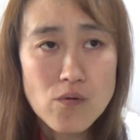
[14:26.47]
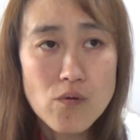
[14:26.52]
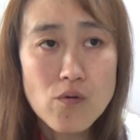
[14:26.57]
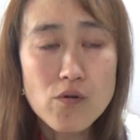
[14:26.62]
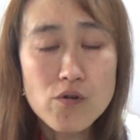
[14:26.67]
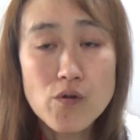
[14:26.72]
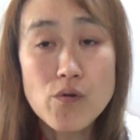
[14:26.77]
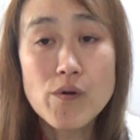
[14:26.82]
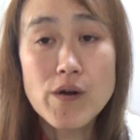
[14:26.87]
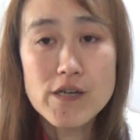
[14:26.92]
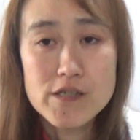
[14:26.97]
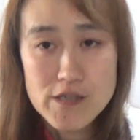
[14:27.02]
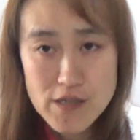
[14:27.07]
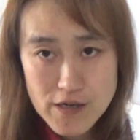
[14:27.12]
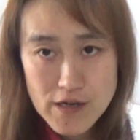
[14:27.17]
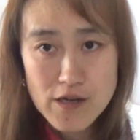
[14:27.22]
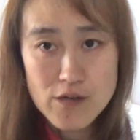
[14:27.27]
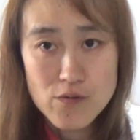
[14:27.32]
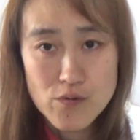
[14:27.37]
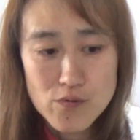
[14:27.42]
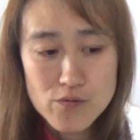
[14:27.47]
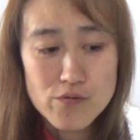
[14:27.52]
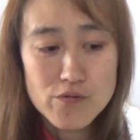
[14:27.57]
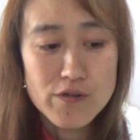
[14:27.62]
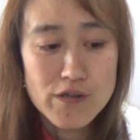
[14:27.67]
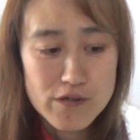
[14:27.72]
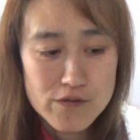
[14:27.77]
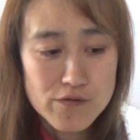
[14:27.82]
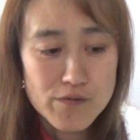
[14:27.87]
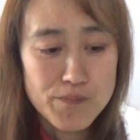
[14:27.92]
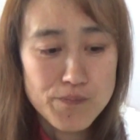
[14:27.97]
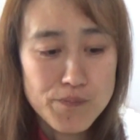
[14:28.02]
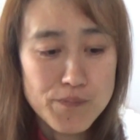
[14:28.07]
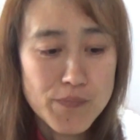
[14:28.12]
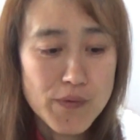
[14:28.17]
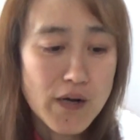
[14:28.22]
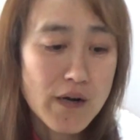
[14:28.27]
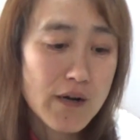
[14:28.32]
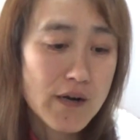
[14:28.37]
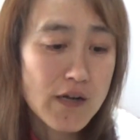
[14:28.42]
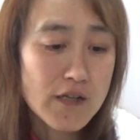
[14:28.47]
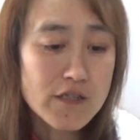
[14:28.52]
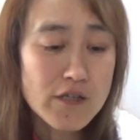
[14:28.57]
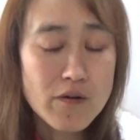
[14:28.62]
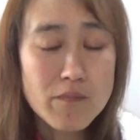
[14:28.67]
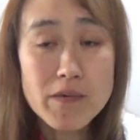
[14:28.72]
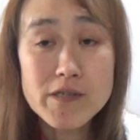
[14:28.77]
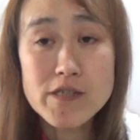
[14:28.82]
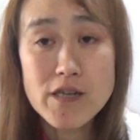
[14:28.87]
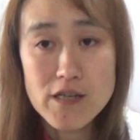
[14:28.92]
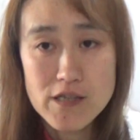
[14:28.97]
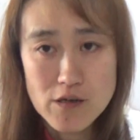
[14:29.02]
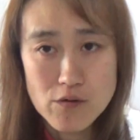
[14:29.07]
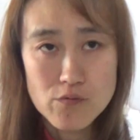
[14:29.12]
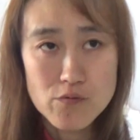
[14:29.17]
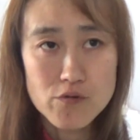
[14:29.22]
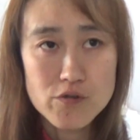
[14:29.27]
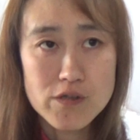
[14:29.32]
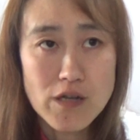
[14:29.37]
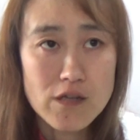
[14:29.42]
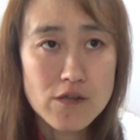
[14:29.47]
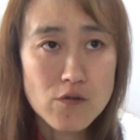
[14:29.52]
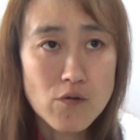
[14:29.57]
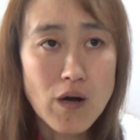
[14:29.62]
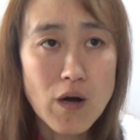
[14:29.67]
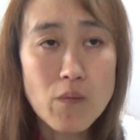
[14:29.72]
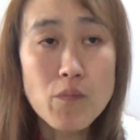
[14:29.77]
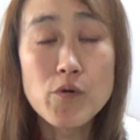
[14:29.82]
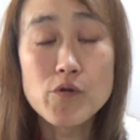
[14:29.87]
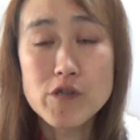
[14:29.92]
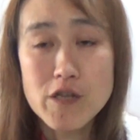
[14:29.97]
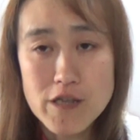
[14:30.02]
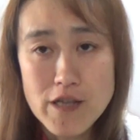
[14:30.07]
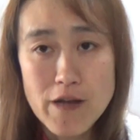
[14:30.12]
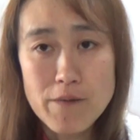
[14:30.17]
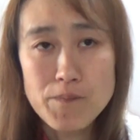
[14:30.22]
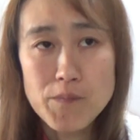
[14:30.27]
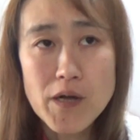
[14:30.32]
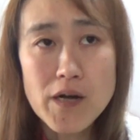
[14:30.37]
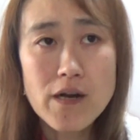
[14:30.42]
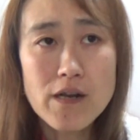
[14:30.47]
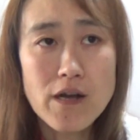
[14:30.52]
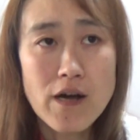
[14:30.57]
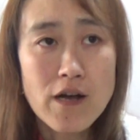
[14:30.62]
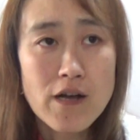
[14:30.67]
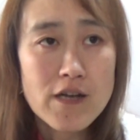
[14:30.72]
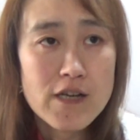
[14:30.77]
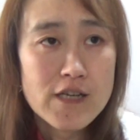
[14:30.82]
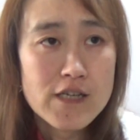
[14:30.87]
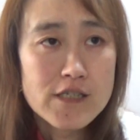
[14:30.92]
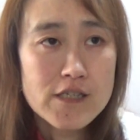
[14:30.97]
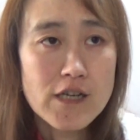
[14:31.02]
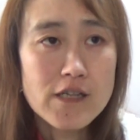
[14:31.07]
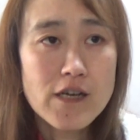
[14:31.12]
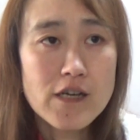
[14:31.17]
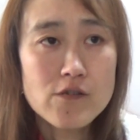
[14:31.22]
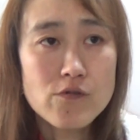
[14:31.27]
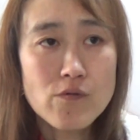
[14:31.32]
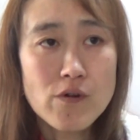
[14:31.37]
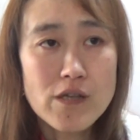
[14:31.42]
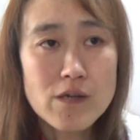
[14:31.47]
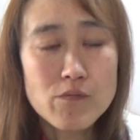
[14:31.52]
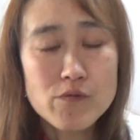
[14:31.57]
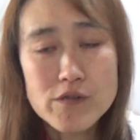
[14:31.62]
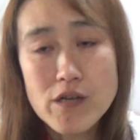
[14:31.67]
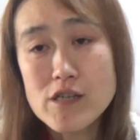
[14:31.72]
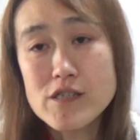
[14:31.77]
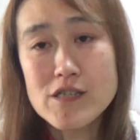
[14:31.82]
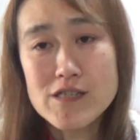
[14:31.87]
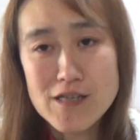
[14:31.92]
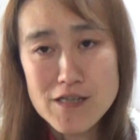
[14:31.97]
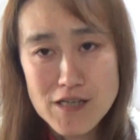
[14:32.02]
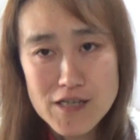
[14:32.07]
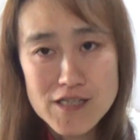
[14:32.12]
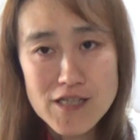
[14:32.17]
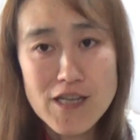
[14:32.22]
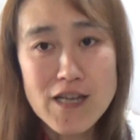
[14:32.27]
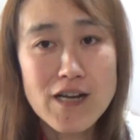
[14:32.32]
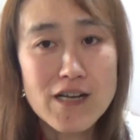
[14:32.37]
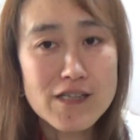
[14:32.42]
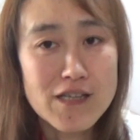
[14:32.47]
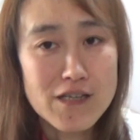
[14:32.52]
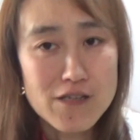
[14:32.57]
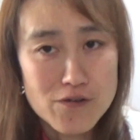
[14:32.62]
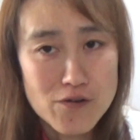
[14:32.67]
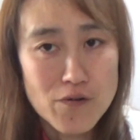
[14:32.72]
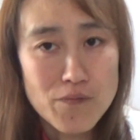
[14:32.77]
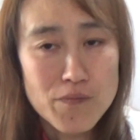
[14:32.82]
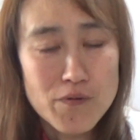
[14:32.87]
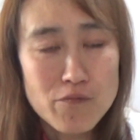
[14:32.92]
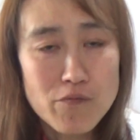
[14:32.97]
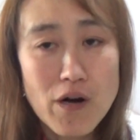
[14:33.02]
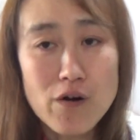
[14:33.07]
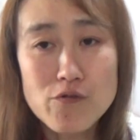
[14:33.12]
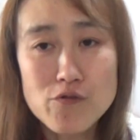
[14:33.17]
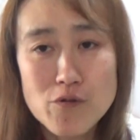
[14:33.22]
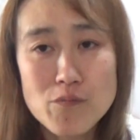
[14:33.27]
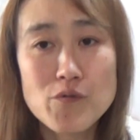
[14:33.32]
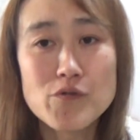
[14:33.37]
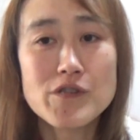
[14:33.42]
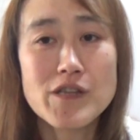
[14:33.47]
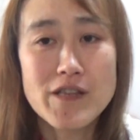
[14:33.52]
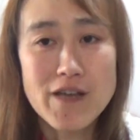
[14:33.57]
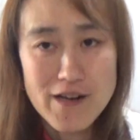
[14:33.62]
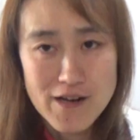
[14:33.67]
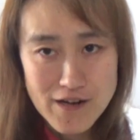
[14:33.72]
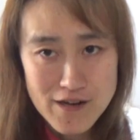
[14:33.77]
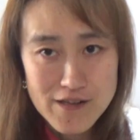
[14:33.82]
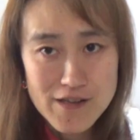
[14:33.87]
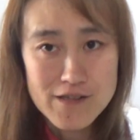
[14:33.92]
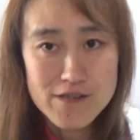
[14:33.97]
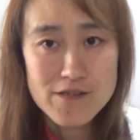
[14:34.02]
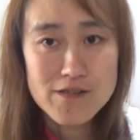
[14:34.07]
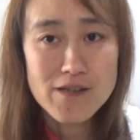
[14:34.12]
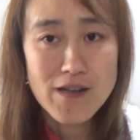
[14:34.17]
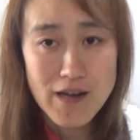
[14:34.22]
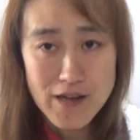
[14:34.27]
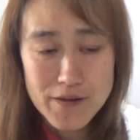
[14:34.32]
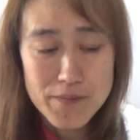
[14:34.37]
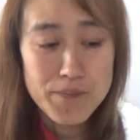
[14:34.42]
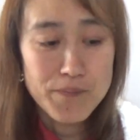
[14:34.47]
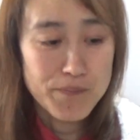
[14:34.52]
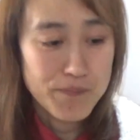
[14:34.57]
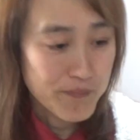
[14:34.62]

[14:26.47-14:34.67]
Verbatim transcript: を強化しただけのことです。うん、だからあっちは間違えたことしたとは思ってない。だから謝罪動画でも大した謝罪せえへんかったでしょ。悪いと思ってないからです。はい。